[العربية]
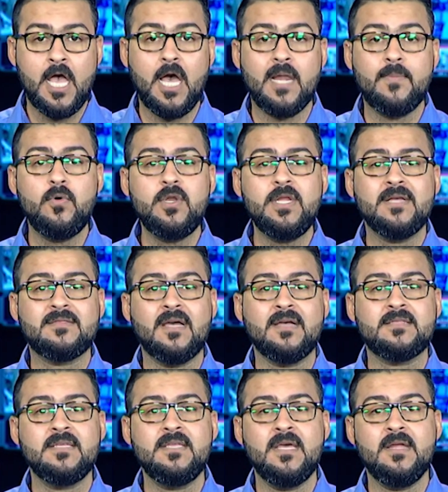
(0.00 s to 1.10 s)
البنية
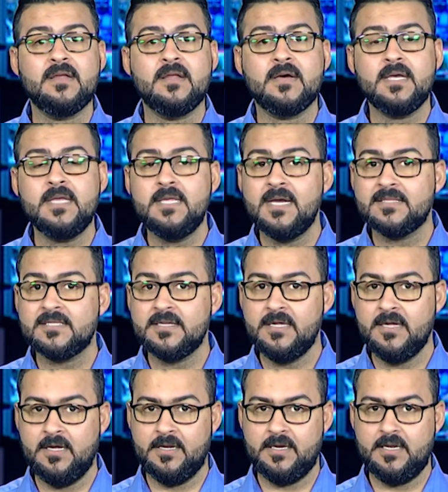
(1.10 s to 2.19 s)
التحتية العراقية
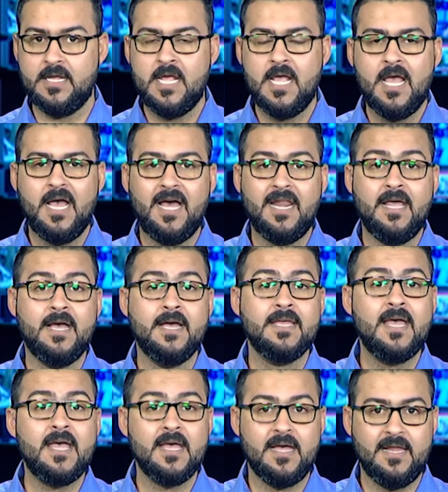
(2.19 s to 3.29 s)
تنهار
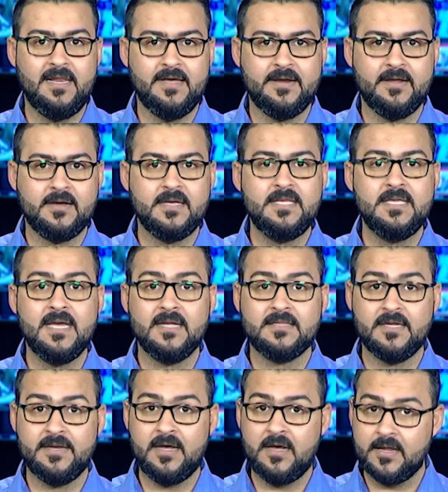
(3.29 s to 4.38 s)
الحياة العراقية
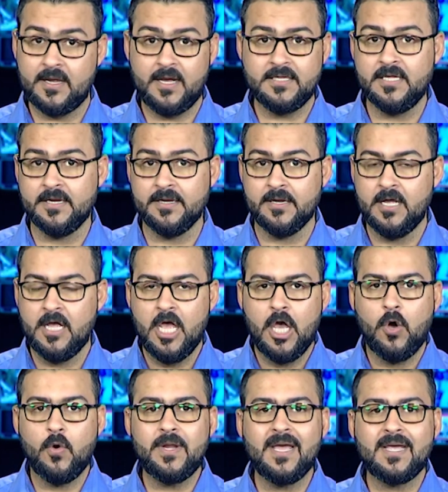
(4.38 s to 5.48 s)
تنهار أيضا
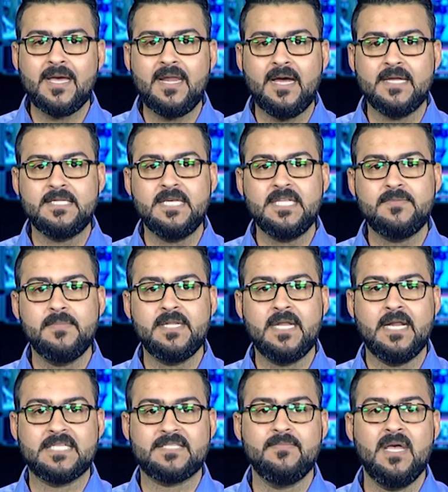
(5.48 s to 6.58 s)
هناك العديد من
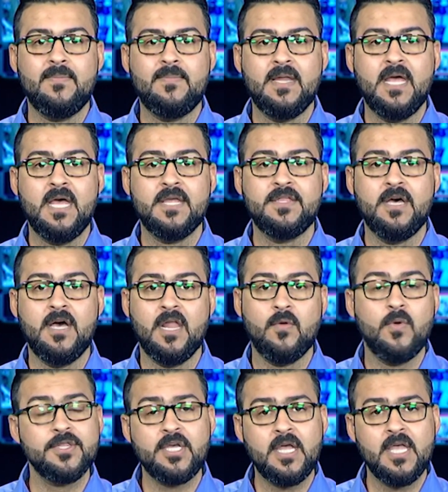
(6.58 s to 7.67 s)
الأسباب لهذا
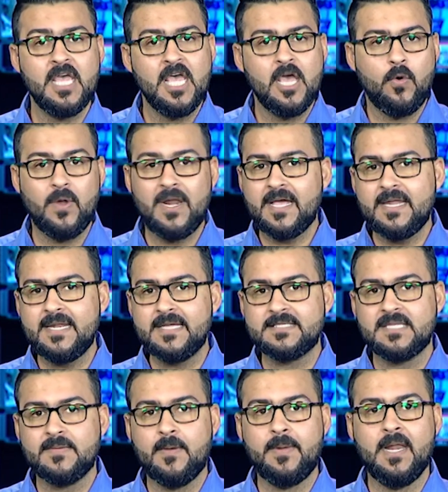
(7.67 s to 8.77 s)
الوضع ولكن
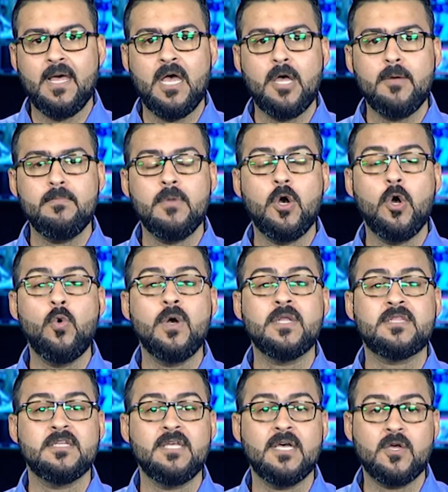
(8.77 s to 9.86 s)
السبب الأهم هو
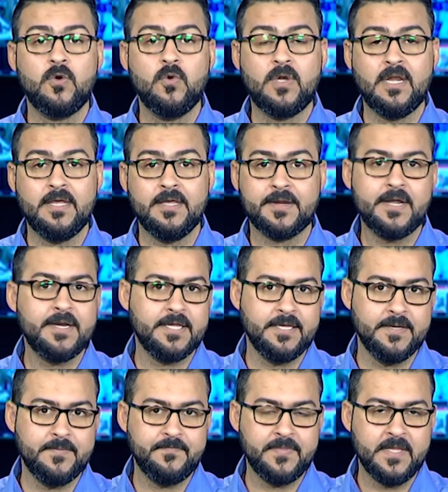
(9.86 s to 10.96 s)
التدخل الإيراني